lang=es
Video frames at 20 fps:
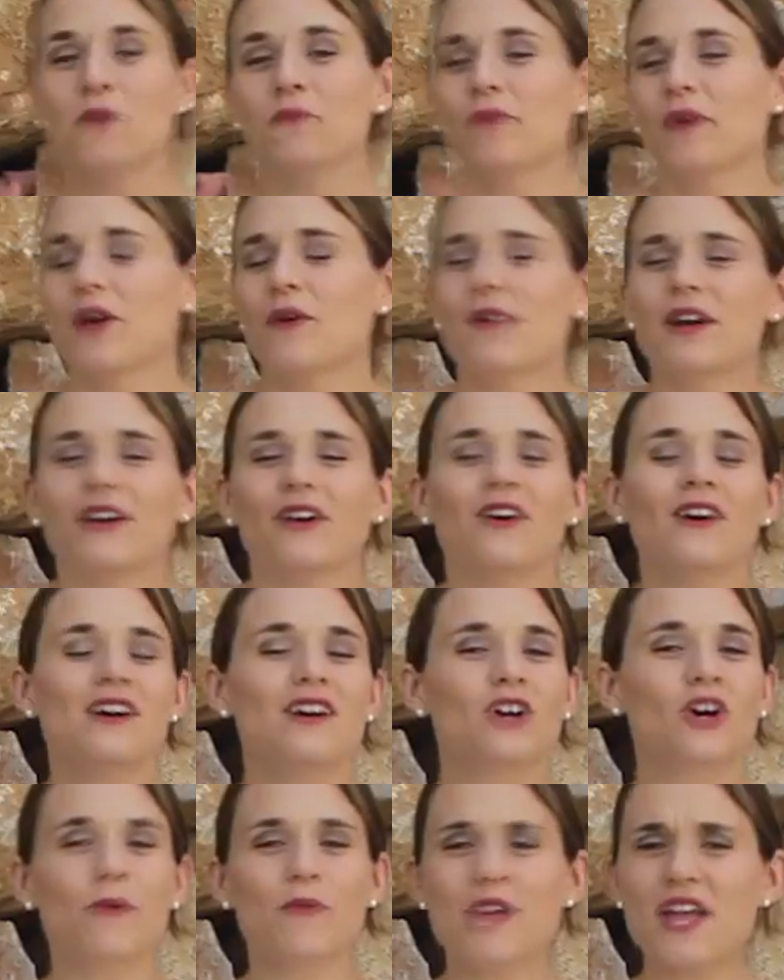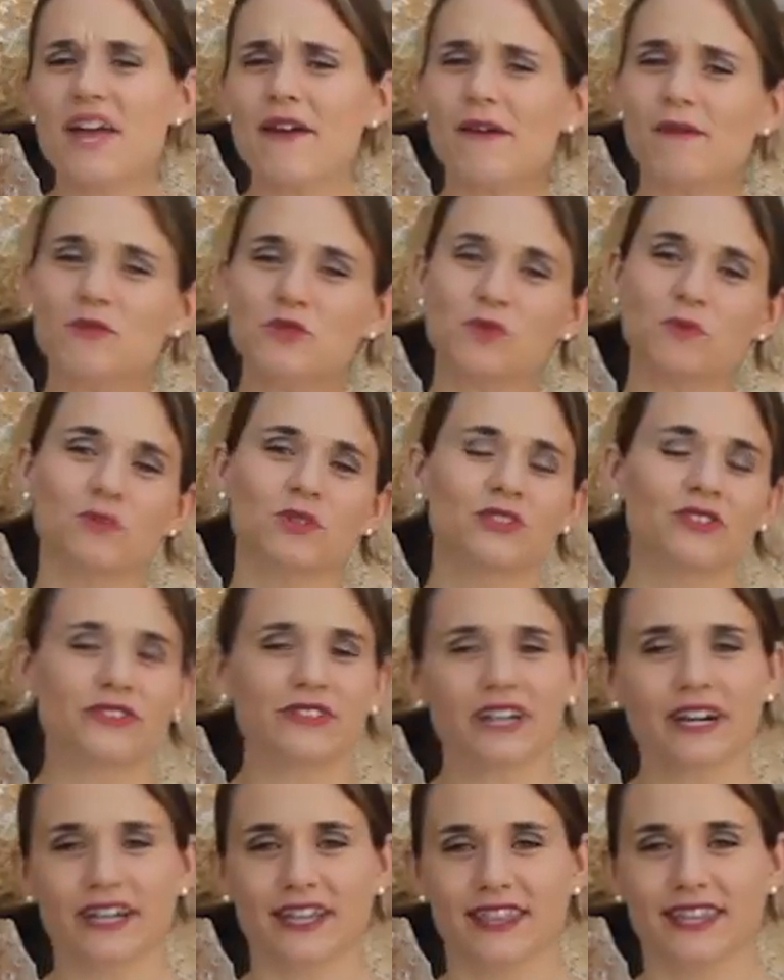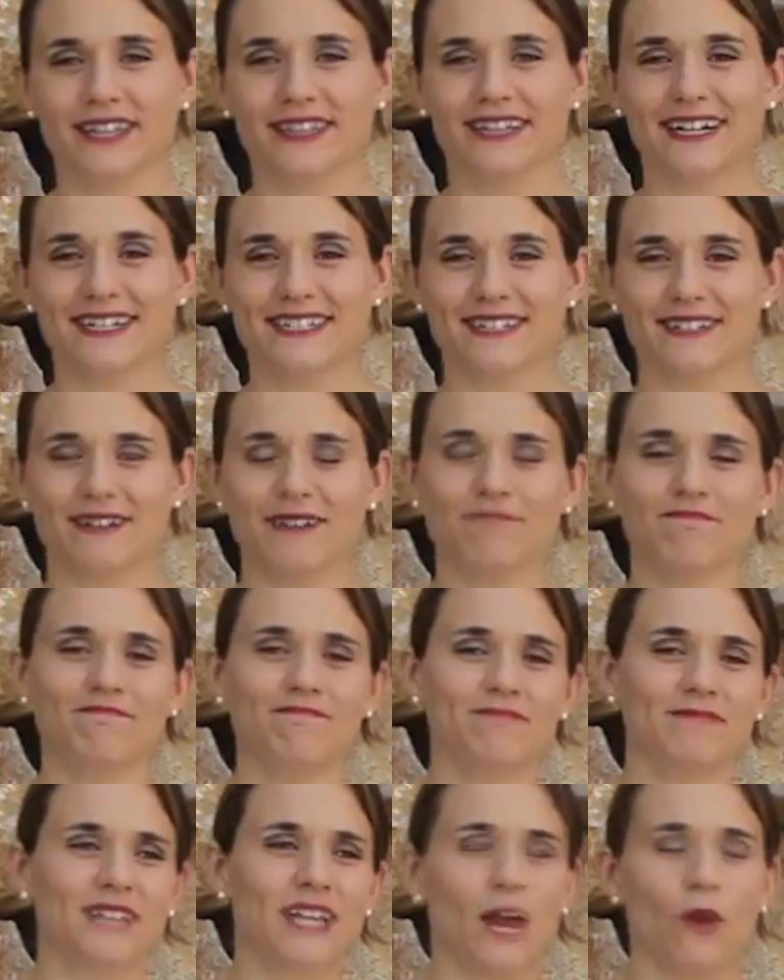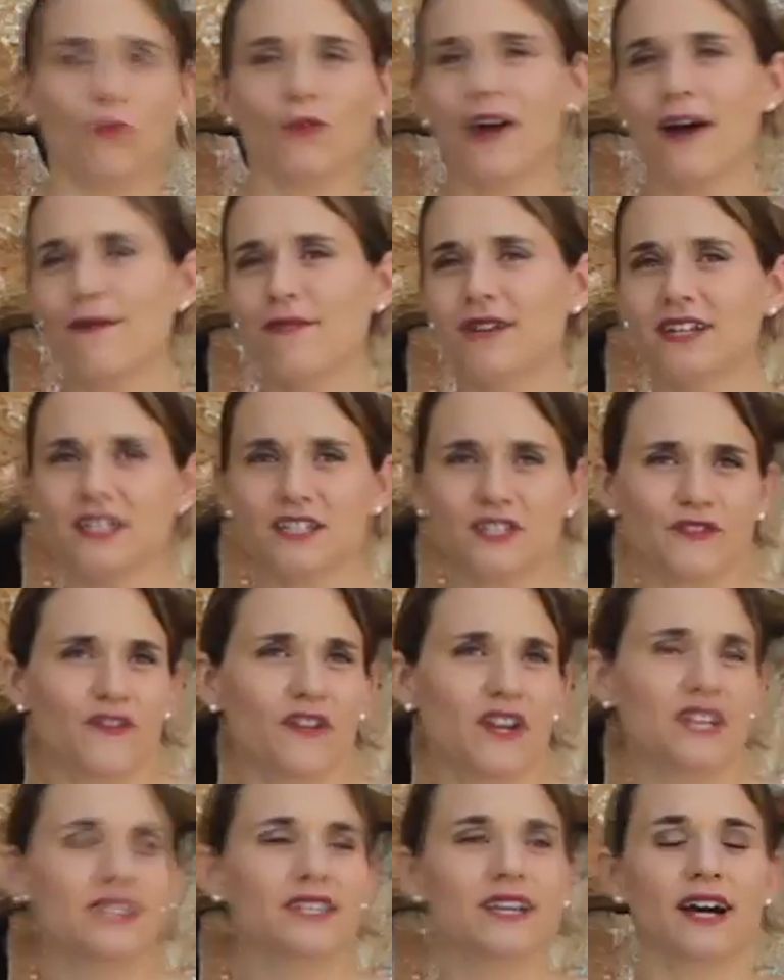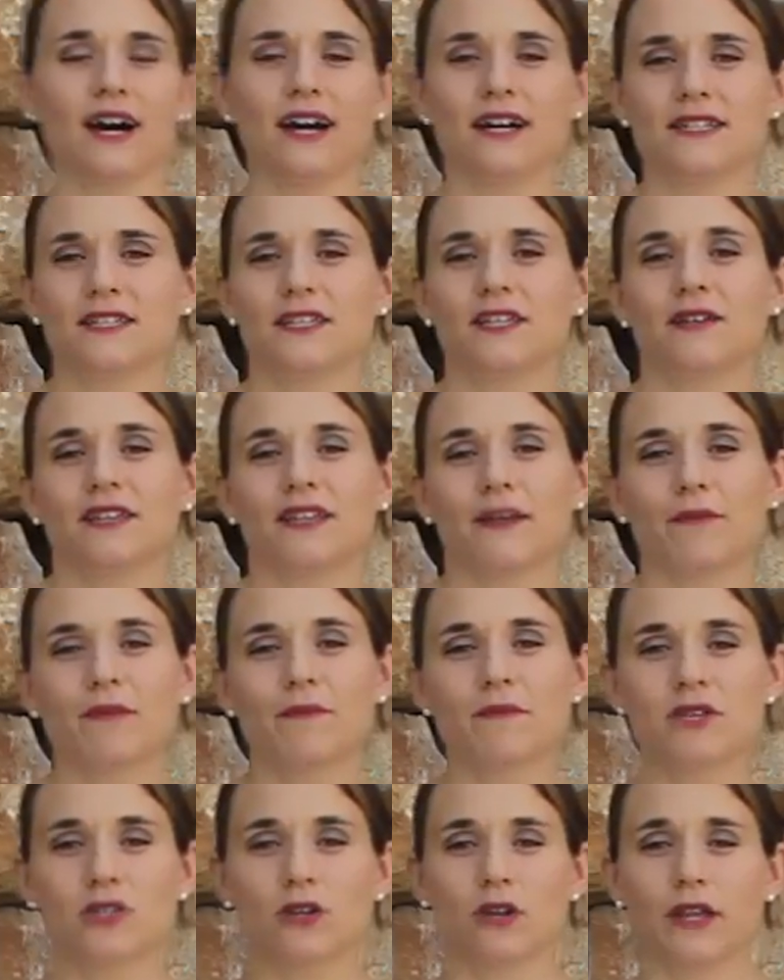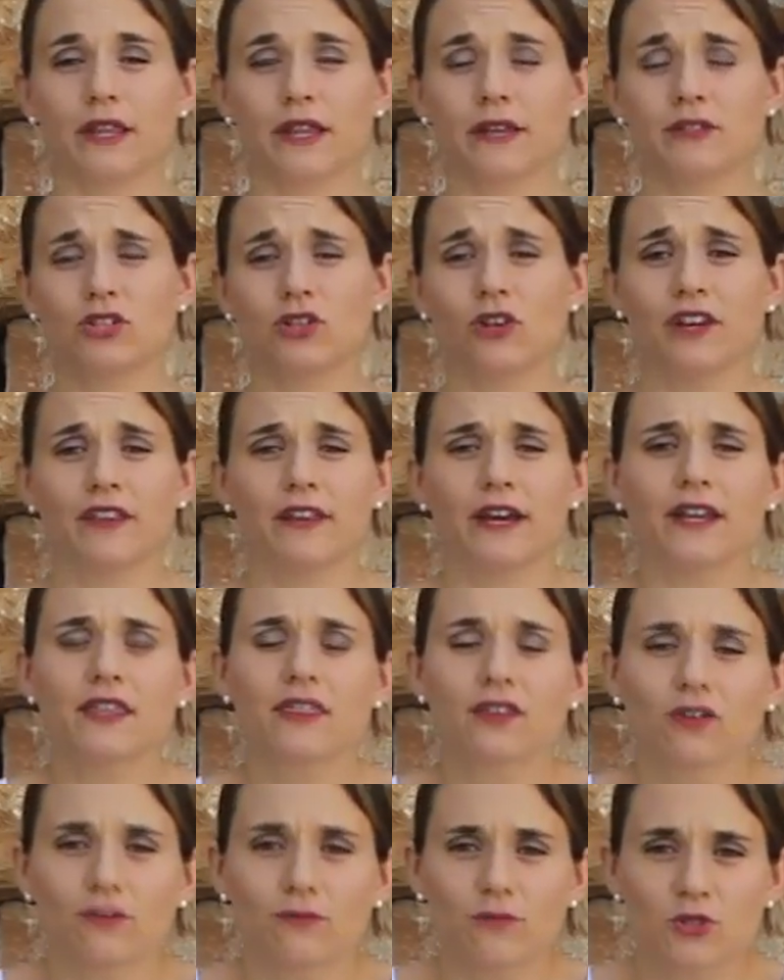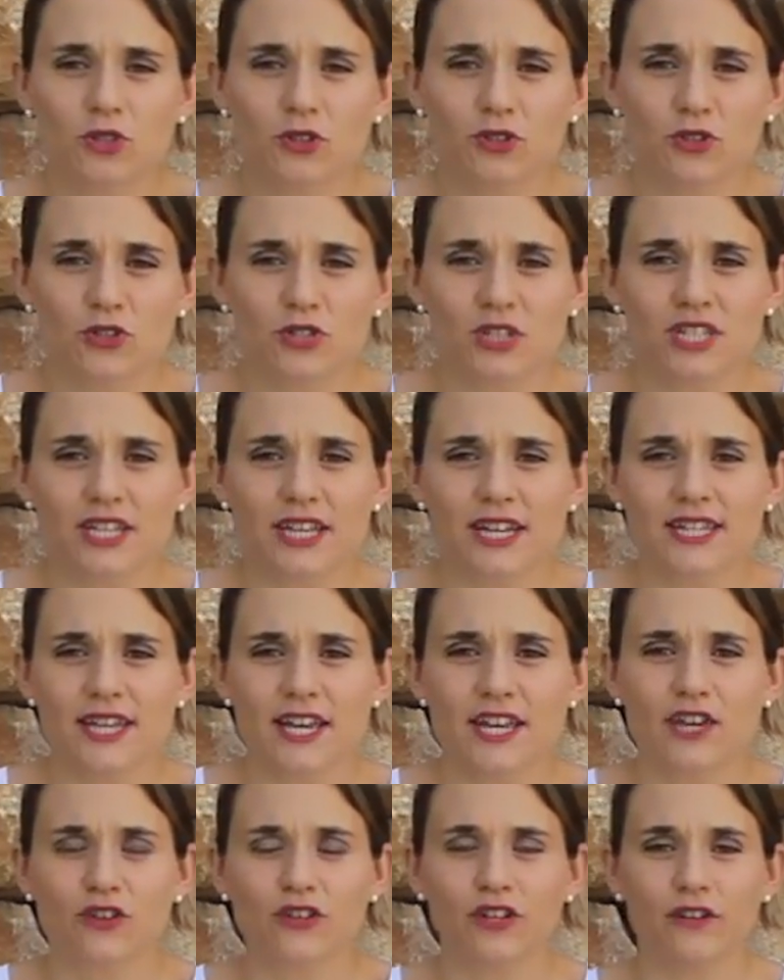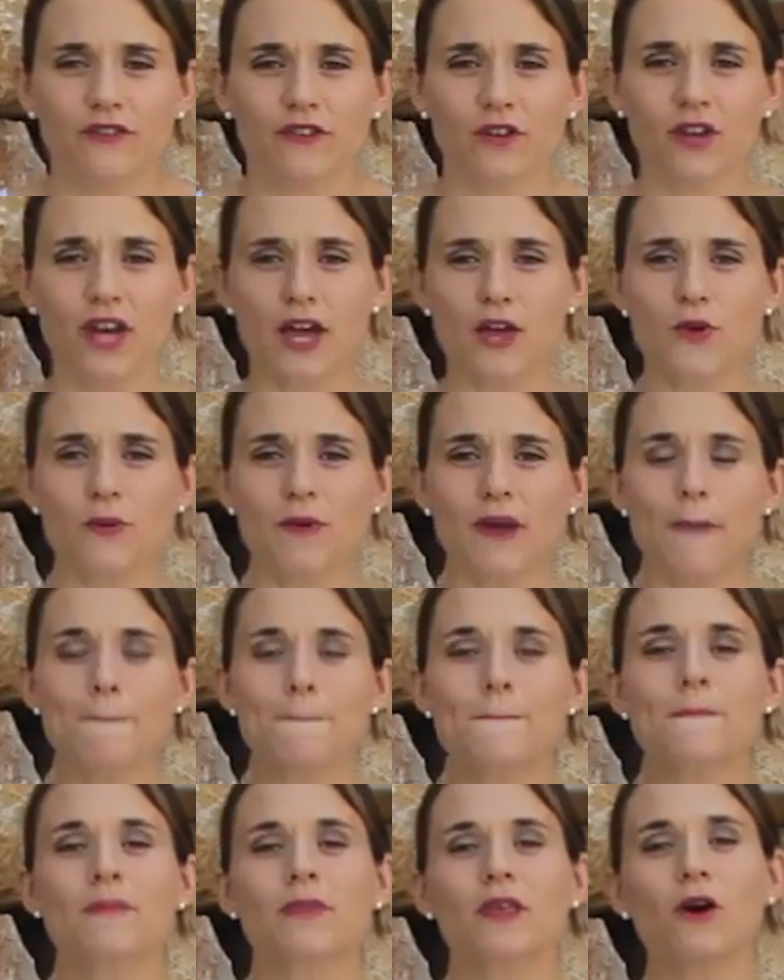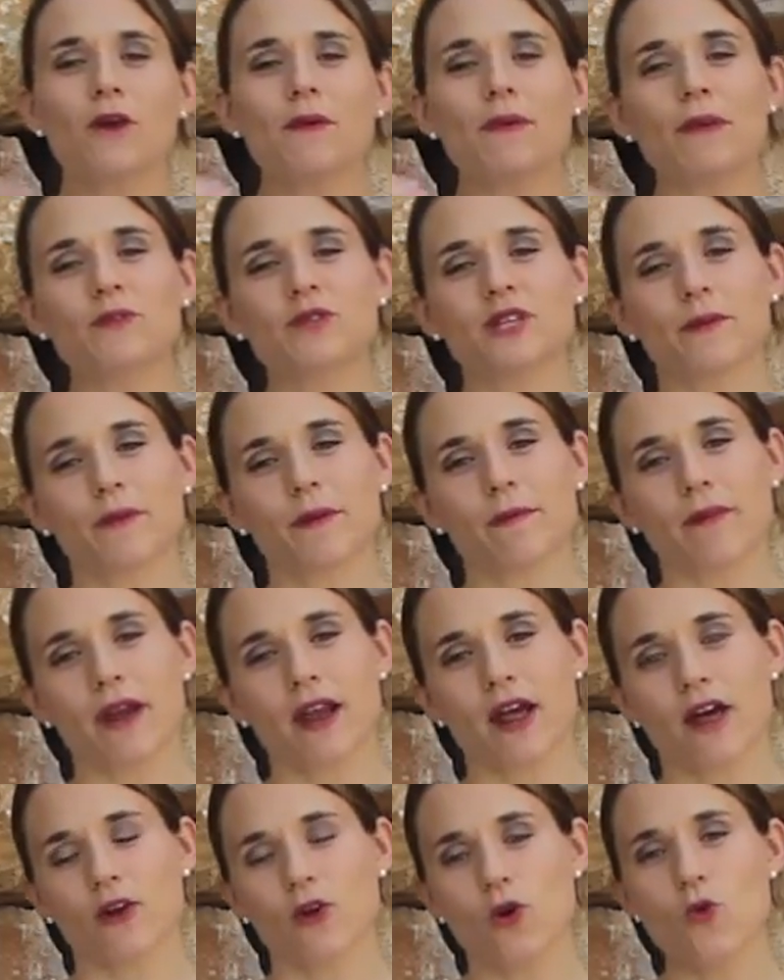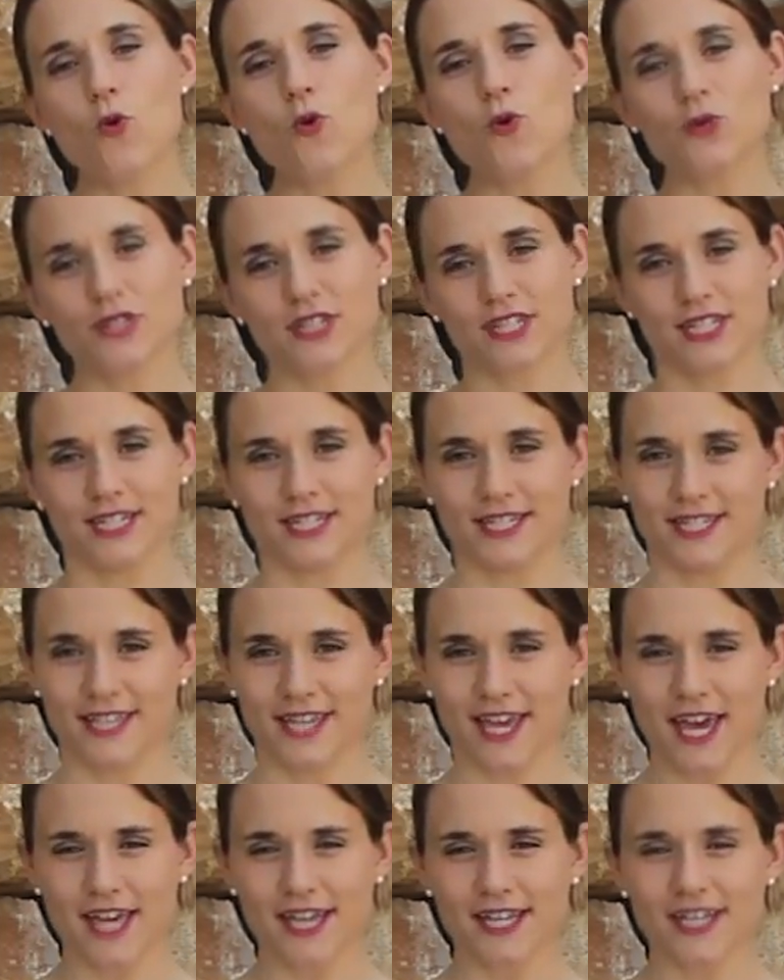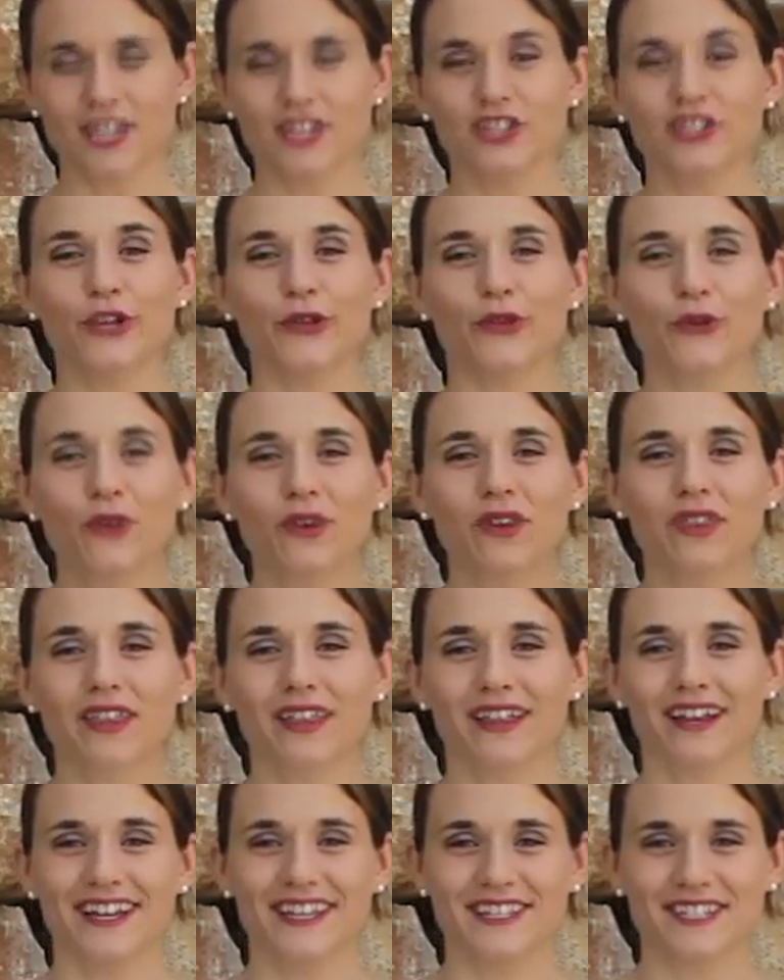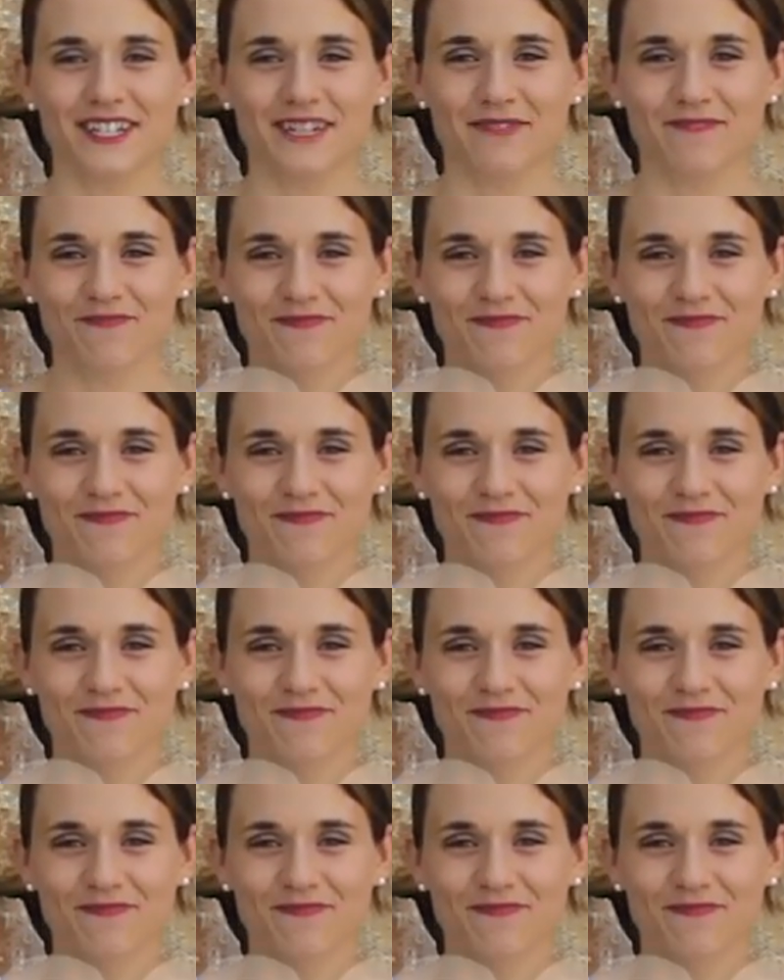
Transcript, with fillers: Pero bueno, como ya llevamos un montón de recetas mm, saludables, frescas y también me solidarizo con vosotros que estáis allí con el frío y la lluvia, hoy vamos a preparar un cheesecake de dulce de leche.